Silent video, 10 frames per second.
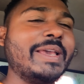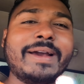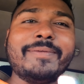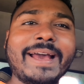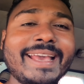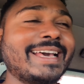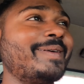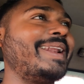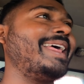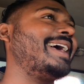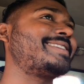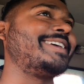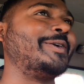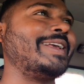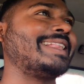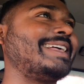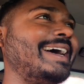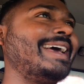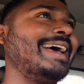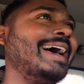सुबह भाई भयंकर वाला यहाँ सीन हो
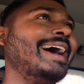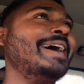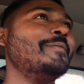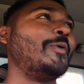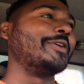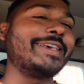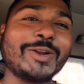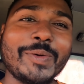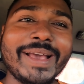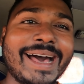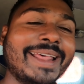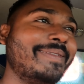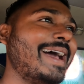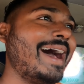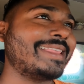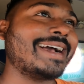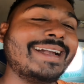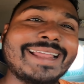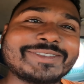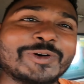जाता है पोषण को भी आने में आधा
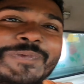घंटा